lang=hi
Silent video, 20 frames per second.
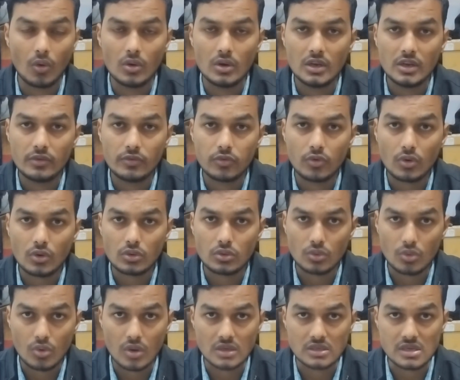ओनली फॉर
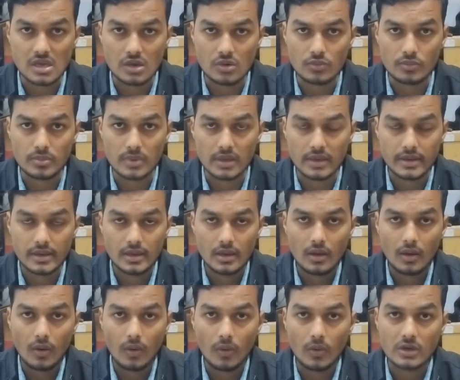दो हजार रुपये
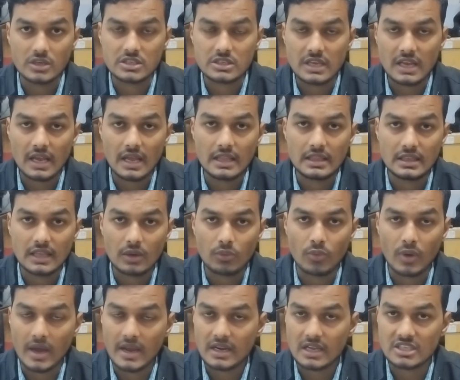और इसके अंदर
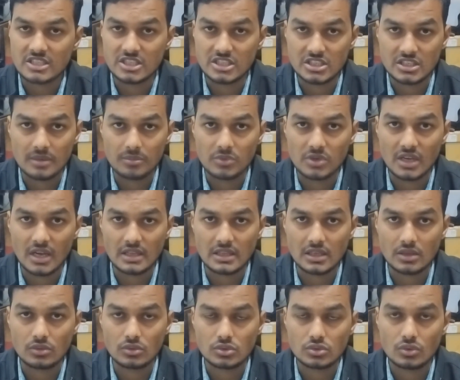वायर का सिस्टम नहीं
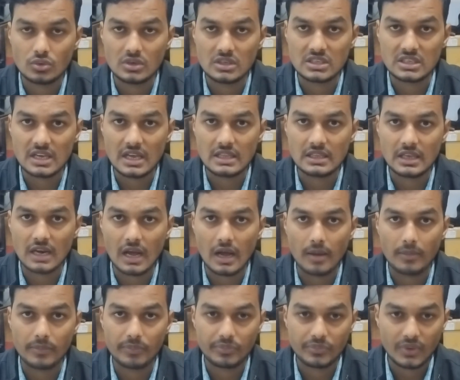आता दोस्तों इसके अंदर
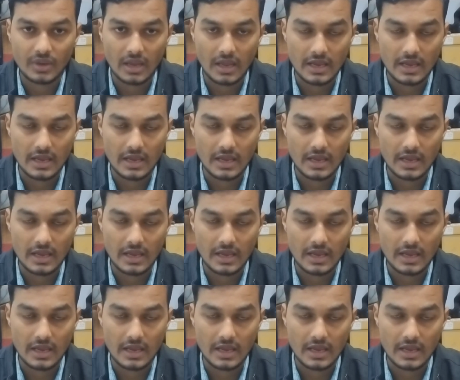आप